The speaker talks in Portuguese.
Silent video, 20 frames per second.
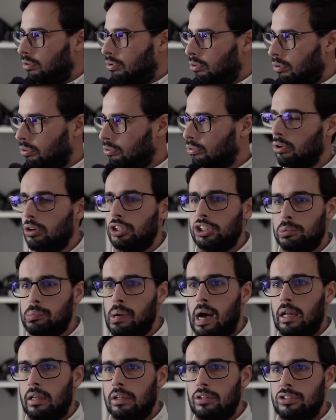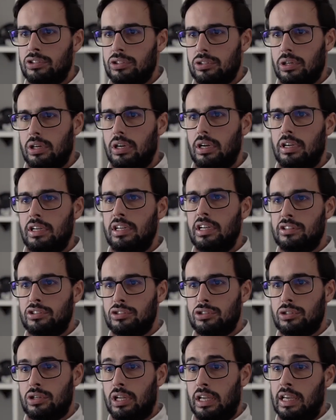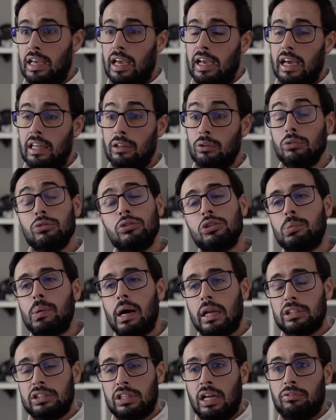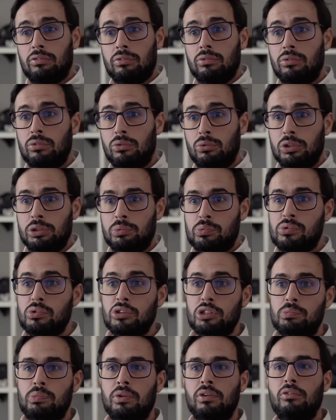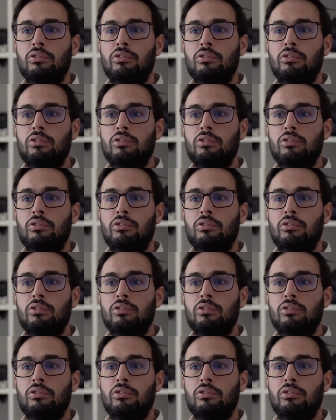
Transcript: com dois baldes, e, esses, e em cada um dos baldes estavam duas pessoas